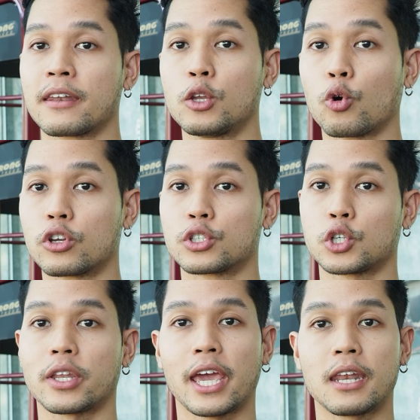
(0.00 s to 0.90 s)
โดน
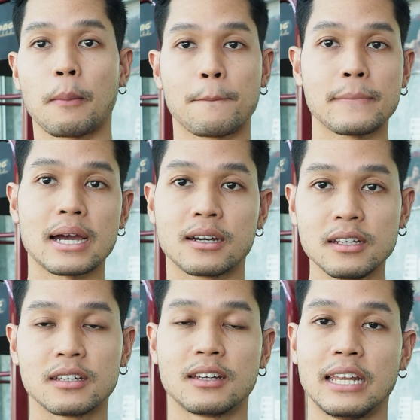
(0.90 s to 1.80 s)
ช็อตเฮดมาก
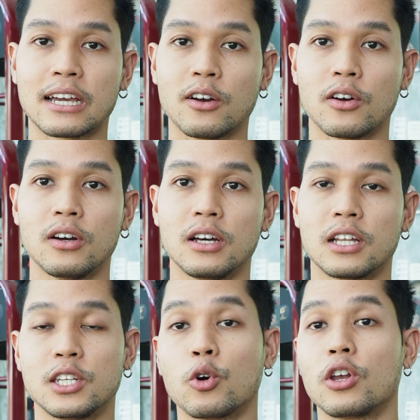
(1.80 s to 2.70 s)
ขึ้นและก็
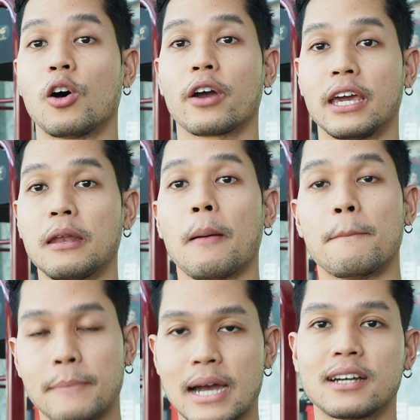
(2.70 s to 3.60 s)
โดนลองเฮด
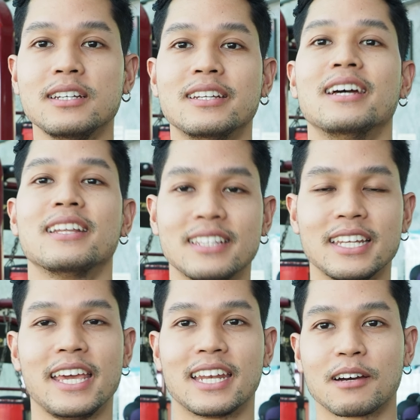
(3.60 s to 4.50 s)
มากขึ้น
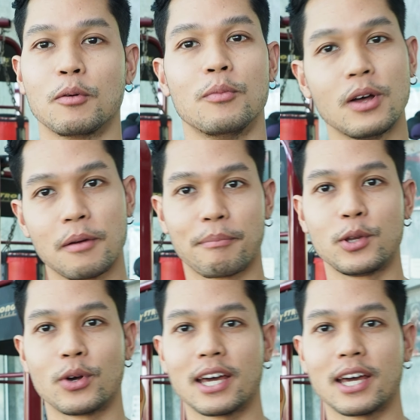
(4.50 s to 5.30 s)
นั่นเองนะผมไปดู